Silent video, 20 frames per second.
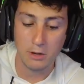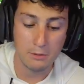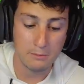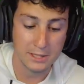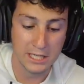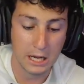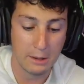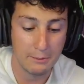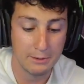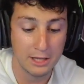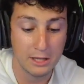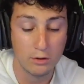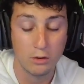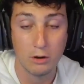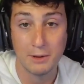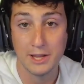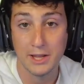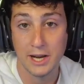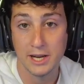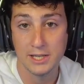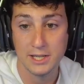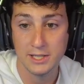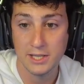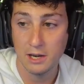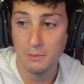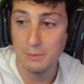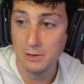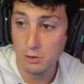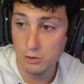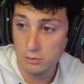básicamente tengo que matar a 6
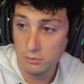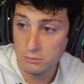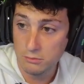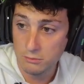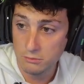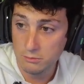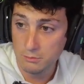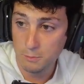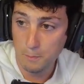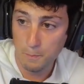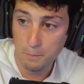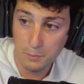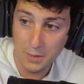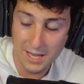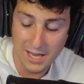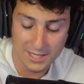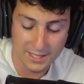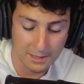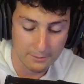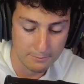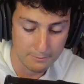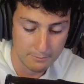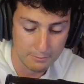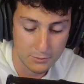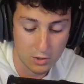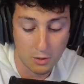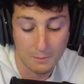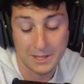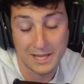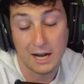enemigos. Y ya está.
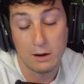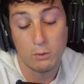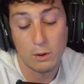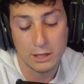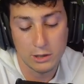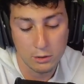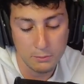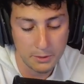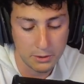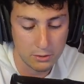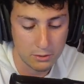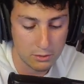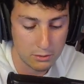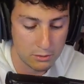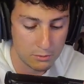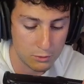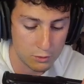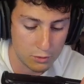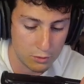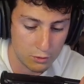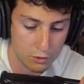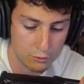Tengo que matar a 4, pero como son dos